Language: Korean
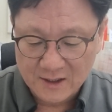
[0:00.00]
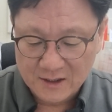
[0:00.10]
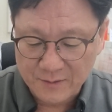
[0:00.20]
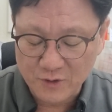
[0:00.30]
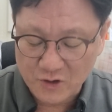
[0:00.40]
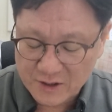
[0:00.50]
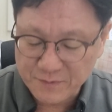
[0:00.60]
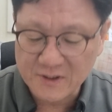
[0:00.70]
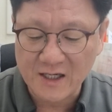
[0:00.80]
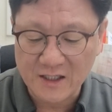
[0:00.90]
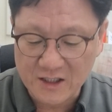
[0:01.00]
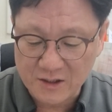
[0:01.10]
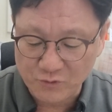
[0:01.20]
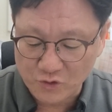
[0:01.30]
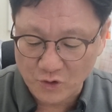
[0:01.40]
히브리서 10장
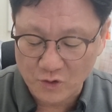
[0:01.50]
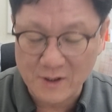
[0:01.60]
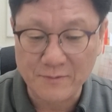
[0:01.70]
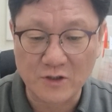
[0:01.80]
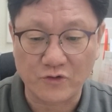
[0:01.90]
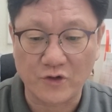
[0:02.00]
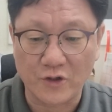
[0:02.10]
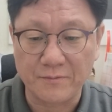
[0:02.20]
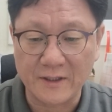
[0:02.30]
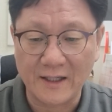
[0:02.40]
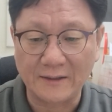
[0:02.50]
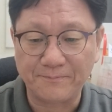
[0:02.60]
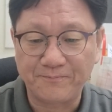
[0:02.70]
26절로 39절입니다.